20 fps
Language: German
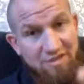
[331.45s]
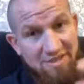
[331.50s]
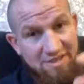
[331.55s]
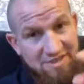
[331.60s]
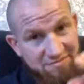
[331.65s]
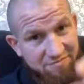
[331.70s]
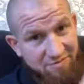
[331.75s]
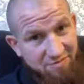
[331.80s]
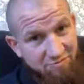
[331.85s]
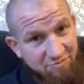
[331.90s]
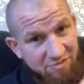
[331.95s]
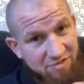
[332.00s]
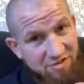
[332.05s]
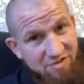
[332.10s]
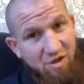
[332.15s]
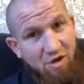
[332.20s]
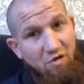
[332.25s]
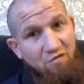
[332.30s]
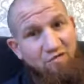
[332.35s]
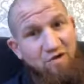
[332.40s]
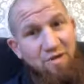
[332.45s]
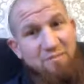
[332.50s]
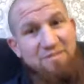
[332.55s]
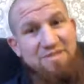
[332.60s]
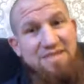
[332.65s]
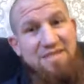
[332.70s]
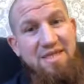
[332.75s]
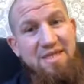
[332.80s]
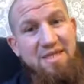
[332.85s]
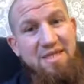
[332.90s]
Deswegen unsere Aufgabe
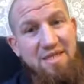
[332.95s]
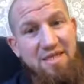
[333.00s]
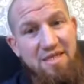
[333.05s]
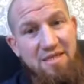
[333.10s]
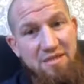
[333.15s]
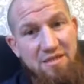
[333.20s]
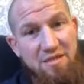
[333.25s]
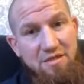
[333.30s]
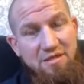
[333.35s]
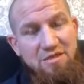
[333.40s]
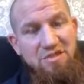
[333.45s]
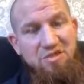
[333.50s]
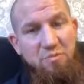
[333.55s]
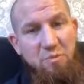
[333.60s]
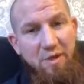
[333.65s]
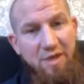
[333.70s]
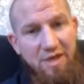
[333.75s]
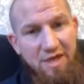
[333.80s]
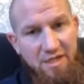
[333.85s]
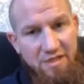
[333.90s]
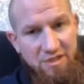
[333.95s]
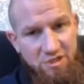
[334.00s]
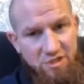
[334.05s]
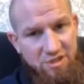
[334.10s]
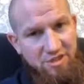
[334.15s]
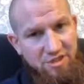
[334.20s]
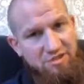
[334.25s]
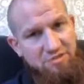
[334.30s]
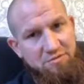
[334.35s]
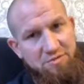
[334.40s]
ist, die Kinder zu
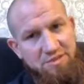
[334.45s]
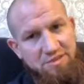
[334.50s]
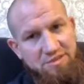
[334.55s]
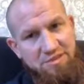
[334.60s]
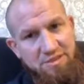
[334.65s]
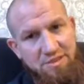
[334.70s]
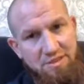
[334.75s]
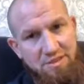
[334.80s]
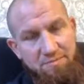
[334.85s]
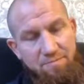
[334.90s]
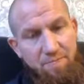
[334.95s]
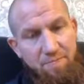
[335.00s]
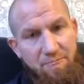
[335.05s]
Ehrlichkeit zu erziehen.